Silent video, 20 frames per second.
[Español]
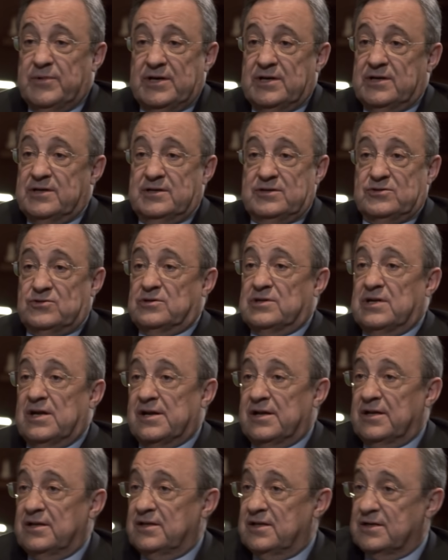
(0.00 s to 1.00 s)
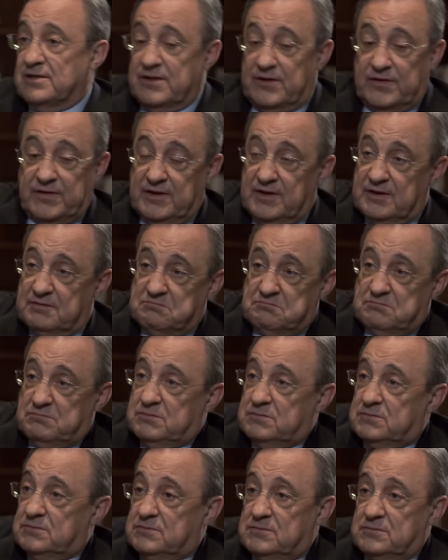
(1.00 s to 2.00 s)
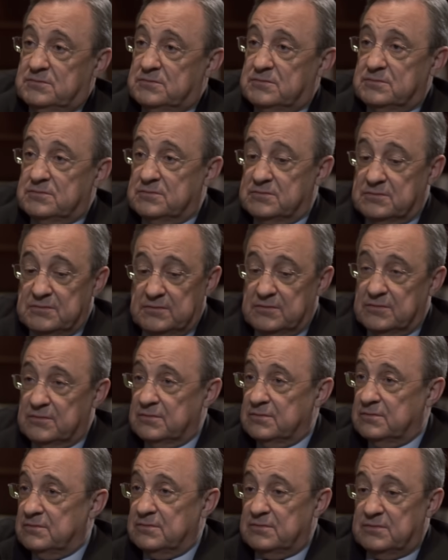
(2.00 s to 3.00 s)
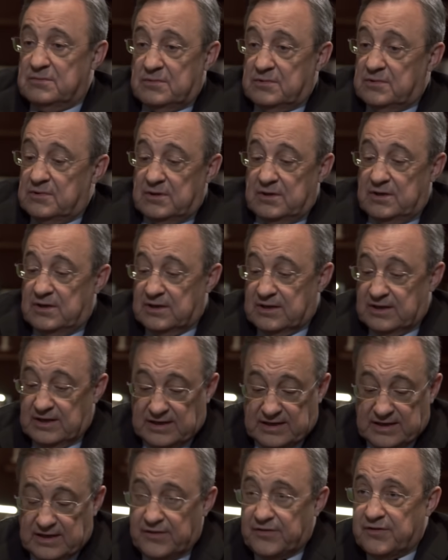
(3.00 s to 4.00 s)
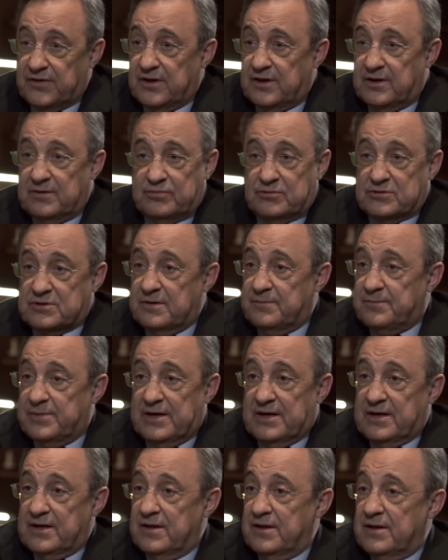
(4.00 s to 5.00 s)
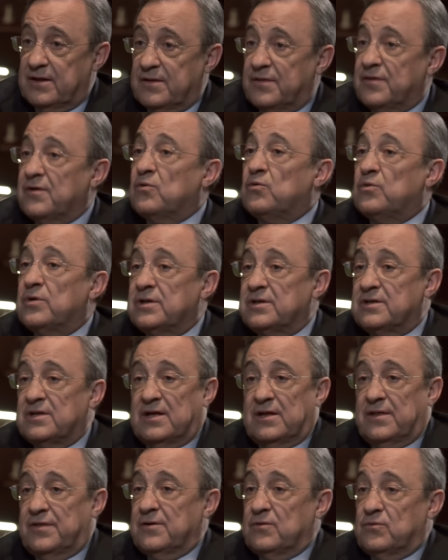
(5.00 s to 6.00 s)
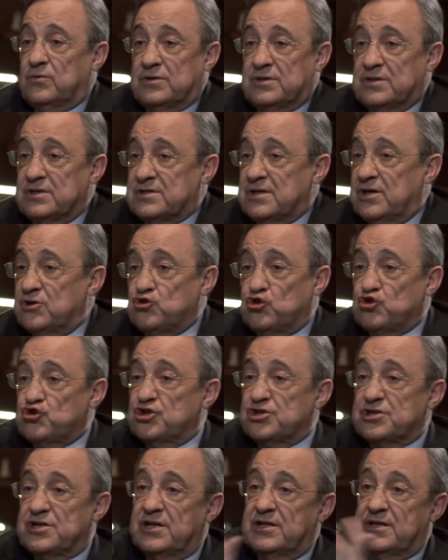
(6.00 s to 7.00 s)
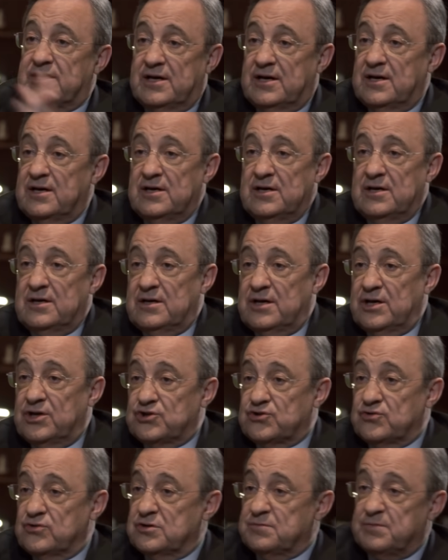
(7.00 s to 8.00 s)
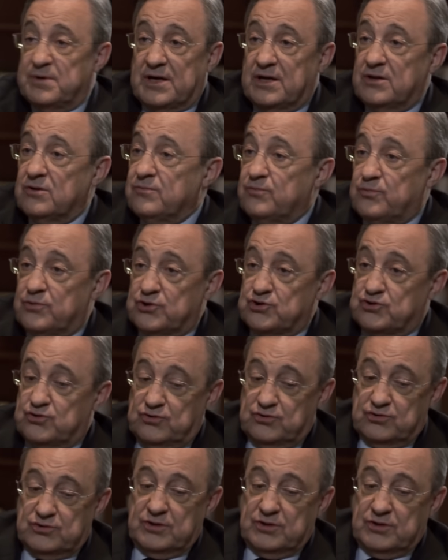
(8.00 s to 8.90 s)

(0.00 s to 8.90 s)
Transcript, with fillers: A mí eso es la renta, es decir, mm, el que gana 100, pues que pague 50, 56 o, o 60. Pagando impuestos. Eso, es pagando impuestos.